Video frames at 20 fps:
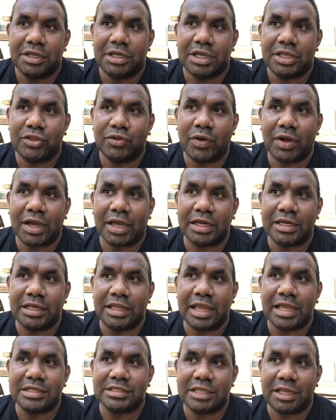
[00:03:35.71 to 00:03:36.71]
itu akan di
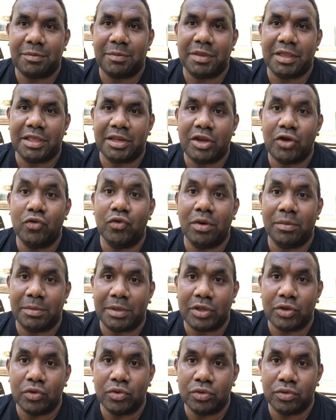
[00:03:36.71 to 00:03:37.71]
extend menjadi dua
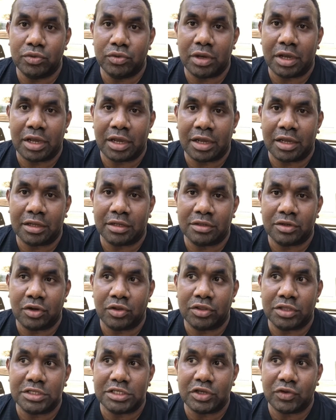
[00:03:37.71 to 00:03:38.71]
minggu uh, non
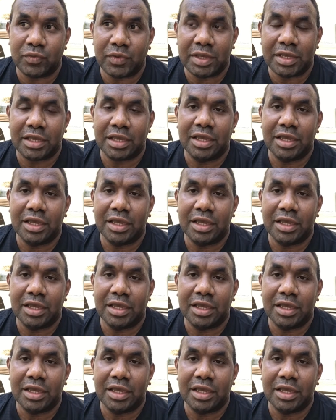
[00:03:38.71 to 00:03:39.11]
teaching week